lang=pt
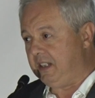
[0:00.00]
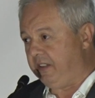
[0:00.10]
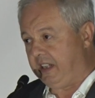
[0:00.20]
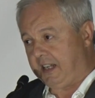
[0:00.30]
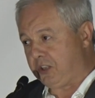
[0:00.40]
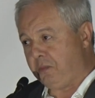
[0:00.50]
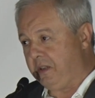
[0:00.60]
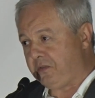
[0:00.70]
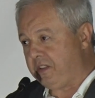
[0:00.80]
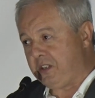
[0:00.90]
endividados como
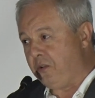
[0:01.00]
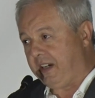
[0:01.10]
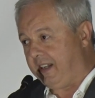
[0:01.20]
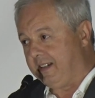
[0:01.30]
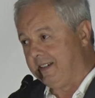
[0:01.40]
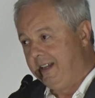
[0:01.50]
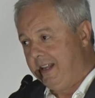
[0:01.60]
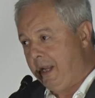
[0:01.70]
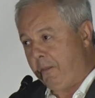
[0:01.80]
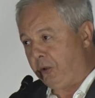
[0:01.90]
eles faziam crer
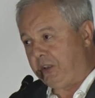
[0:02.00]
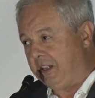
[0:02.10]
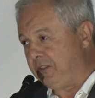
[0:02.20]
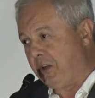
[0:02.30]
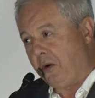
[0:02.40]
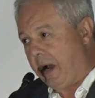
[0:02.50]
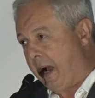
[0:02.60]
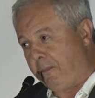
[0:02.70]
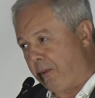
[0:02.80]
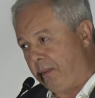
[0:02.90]
e portanto não
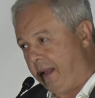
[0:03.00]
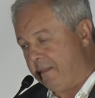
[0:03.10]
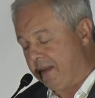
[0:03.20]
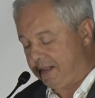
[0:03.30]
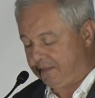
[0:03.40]
há problema.